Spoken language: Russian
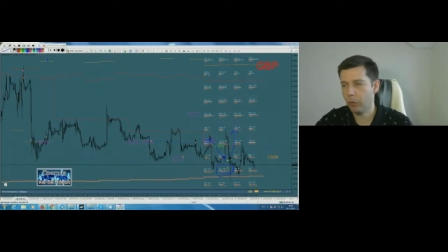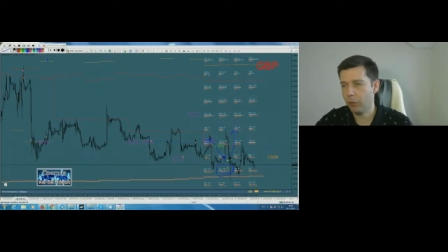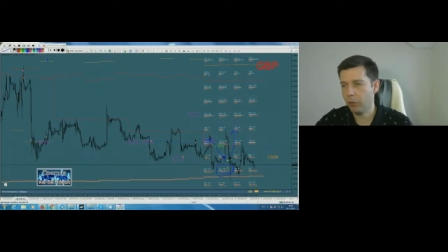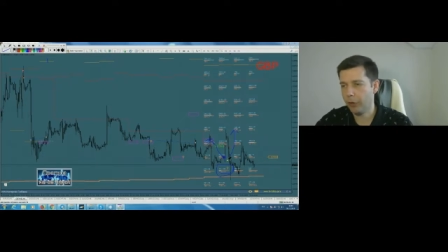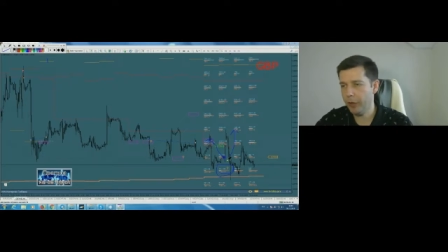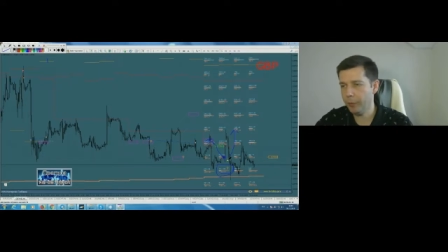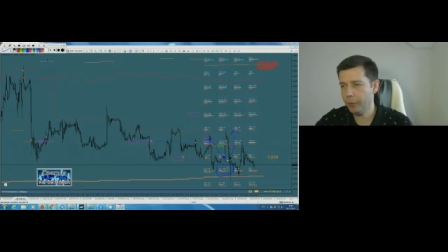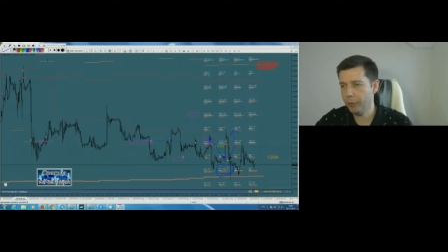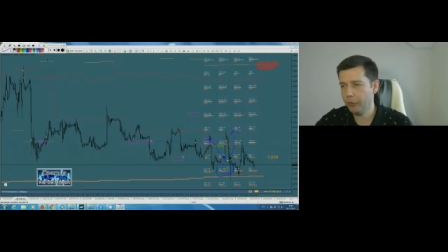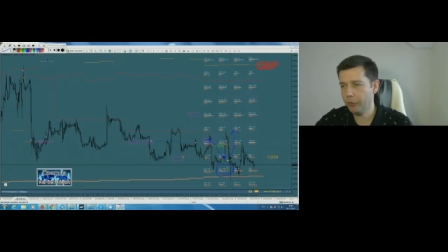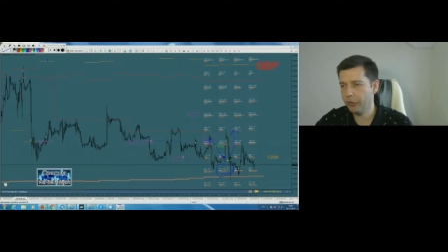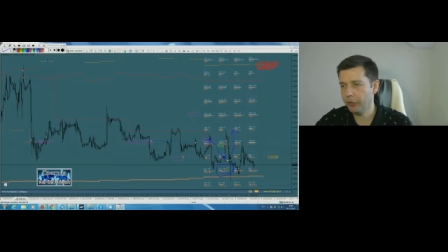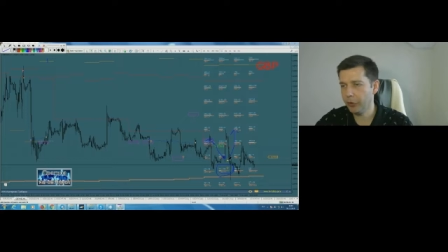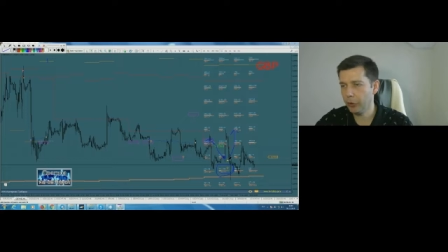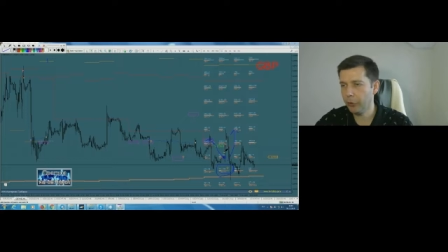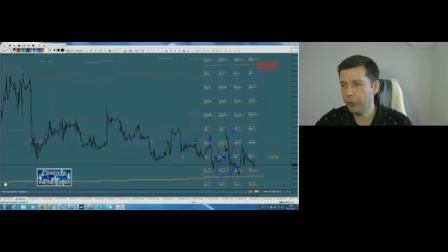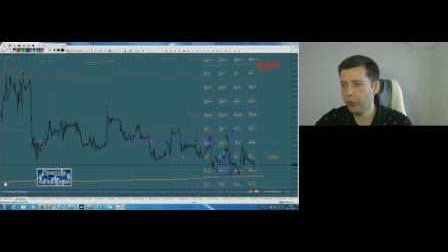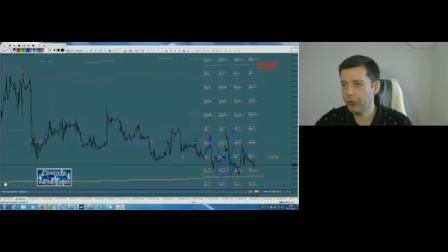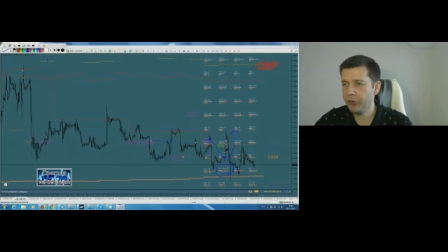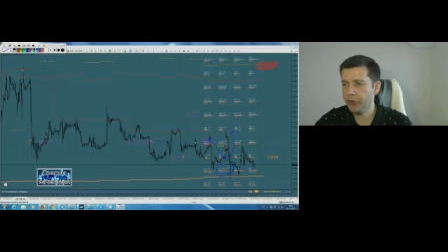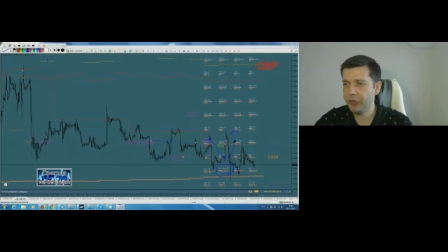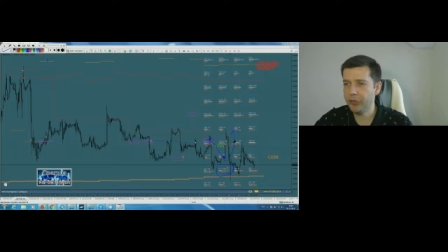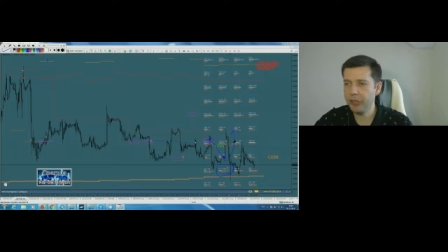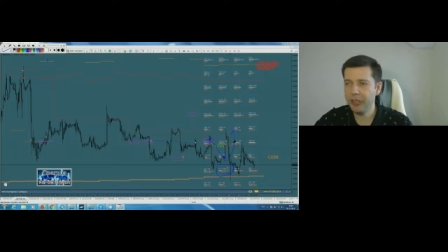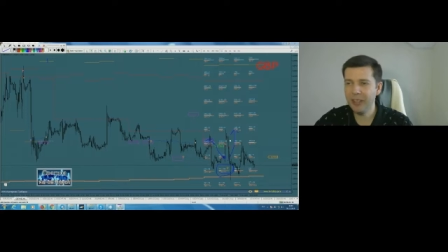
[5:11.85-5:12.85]
и по второй
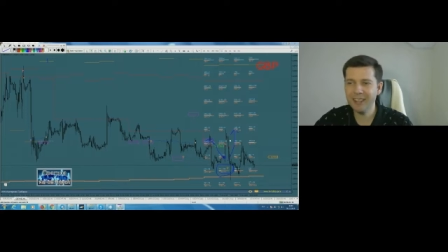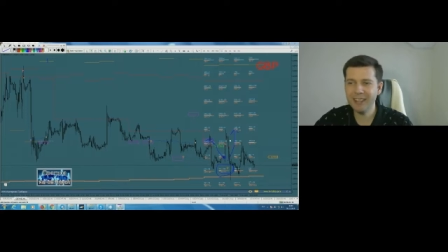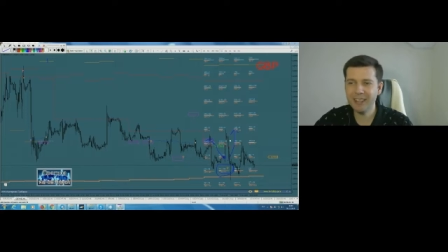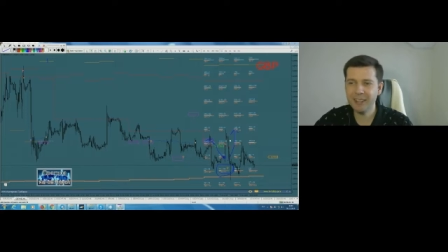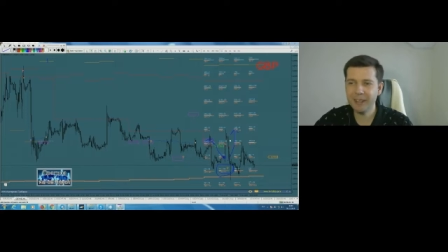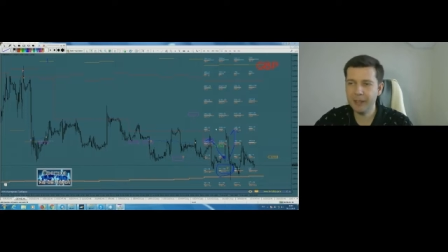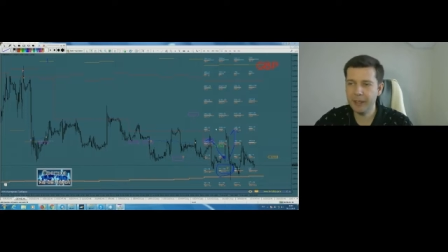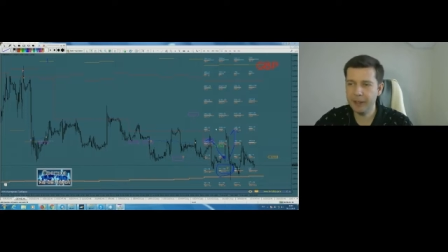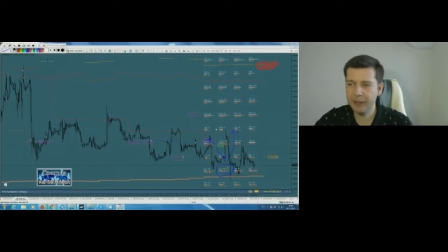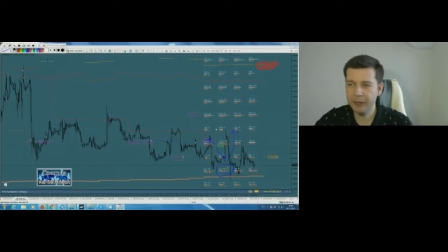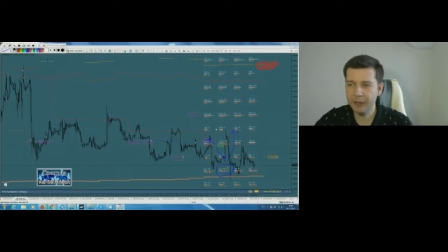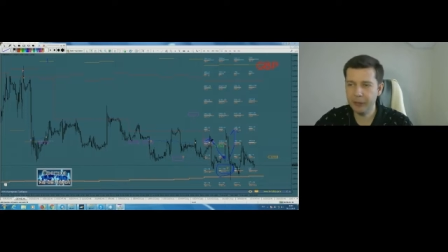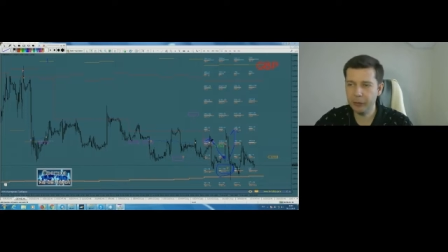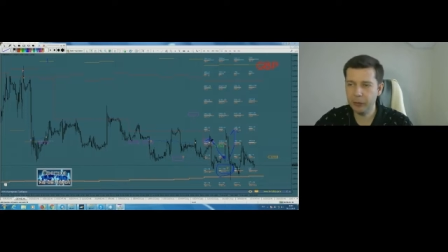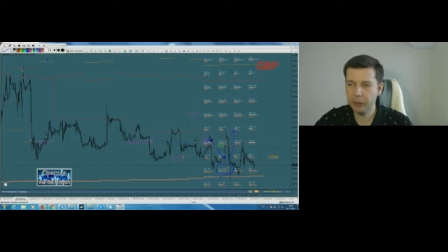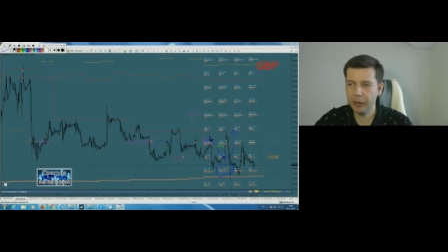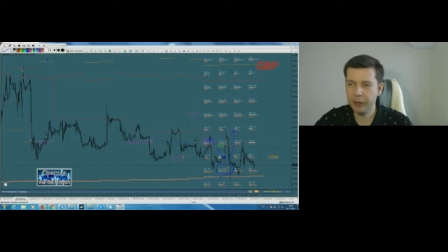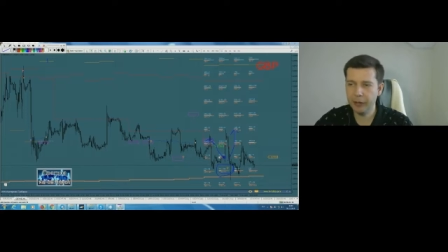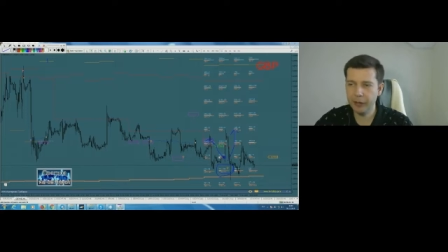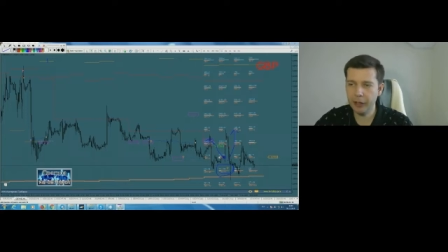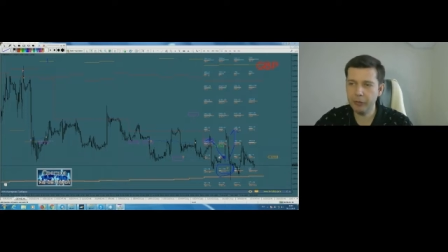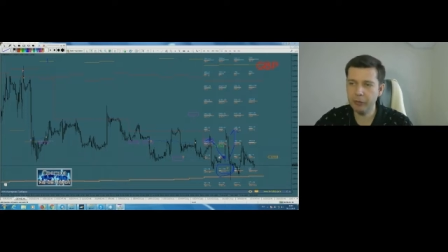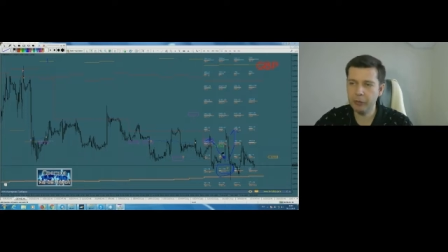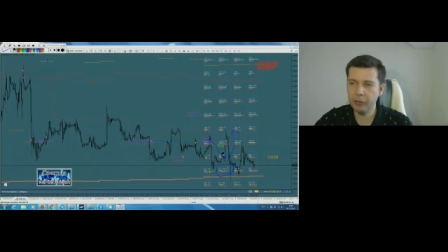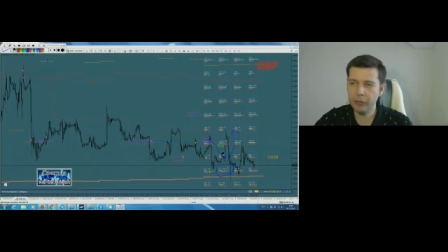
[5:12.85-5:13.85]
не заходил.
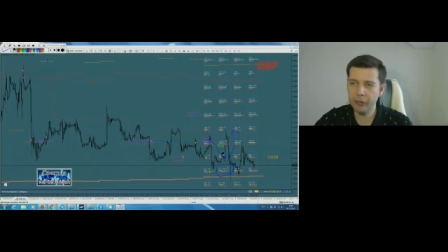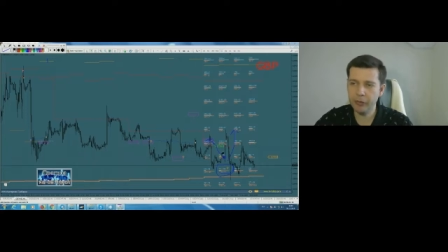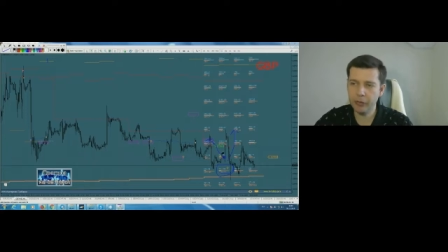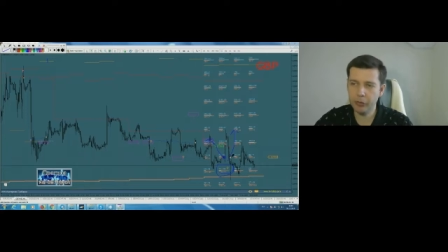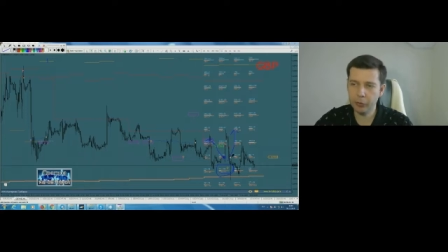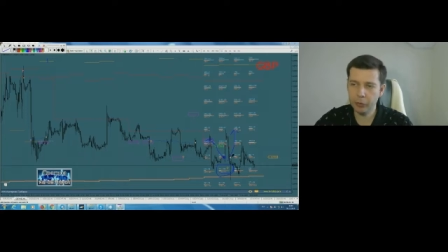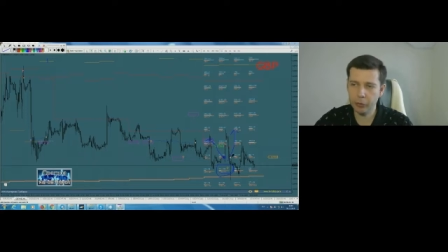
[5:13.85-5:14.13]
Хотя вы видите,